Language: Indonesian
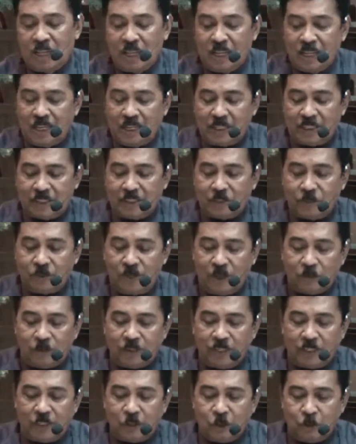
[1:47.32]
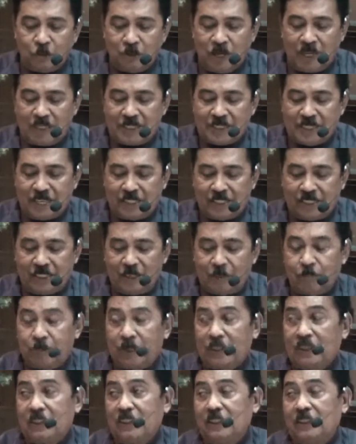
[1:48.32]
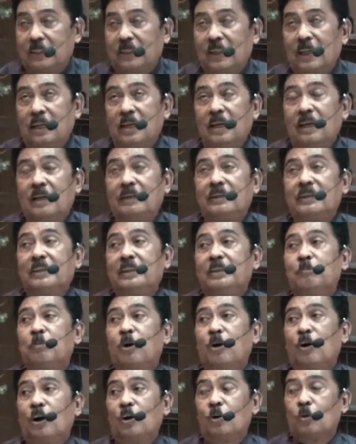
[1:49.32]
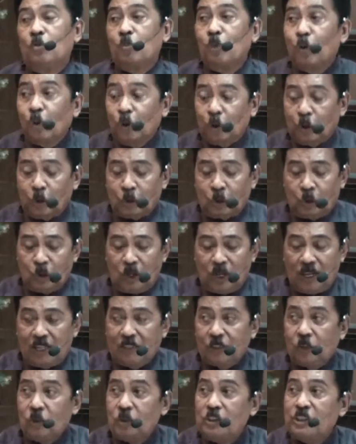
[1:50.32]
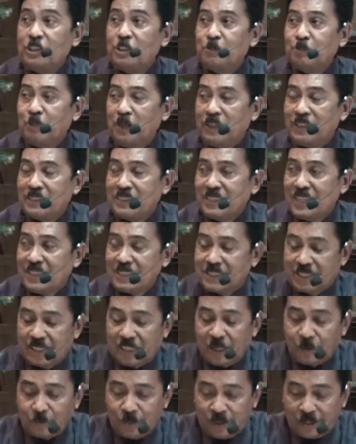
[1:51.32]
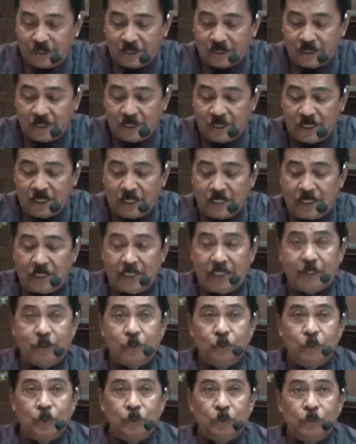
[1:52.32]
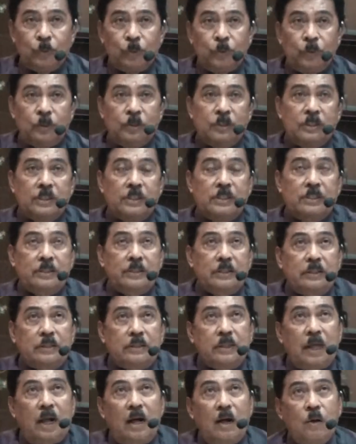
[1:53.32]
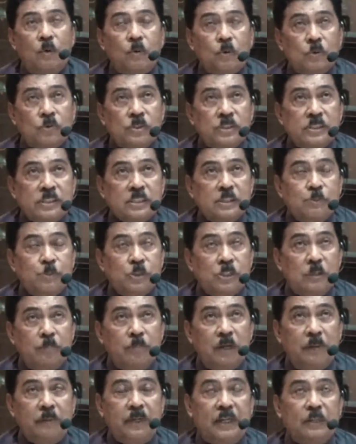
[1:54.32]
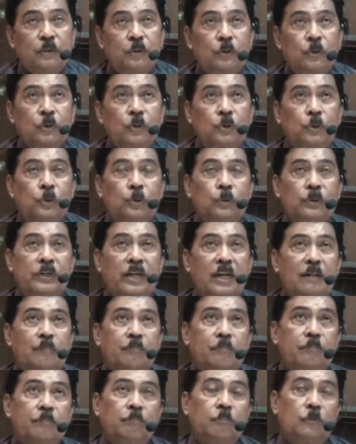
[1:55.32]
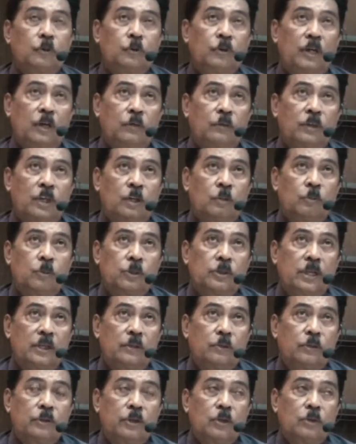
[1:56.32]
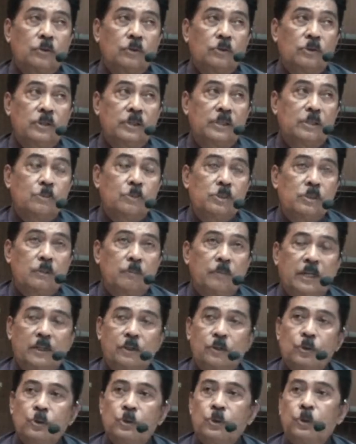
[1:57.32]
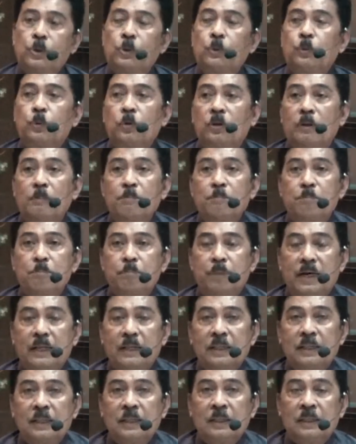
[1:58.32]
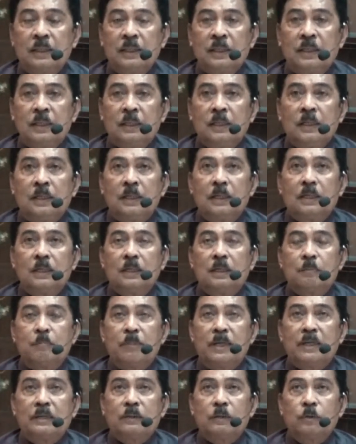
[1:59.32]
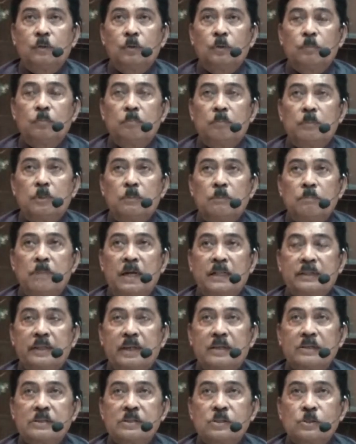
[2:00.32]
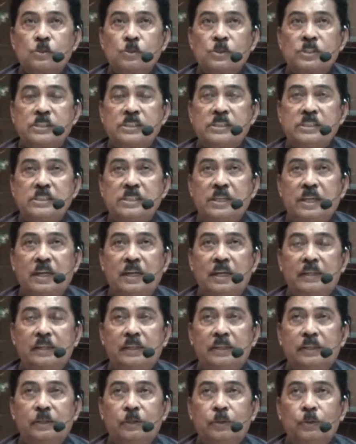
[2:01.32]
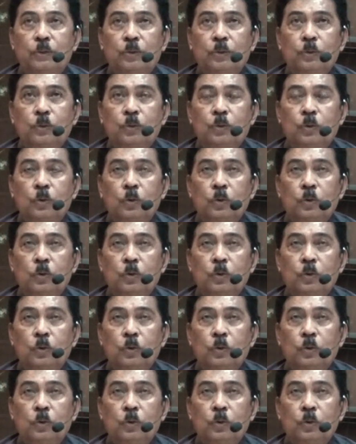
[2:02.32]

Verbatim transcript: Di undang-undang itu bahasanya pernikahan di bawah umur atau dispensasi kawin. Itu tahun 1907 dalam Undang-Undang Nomor 1 tahun 1974 eh, batas usia itu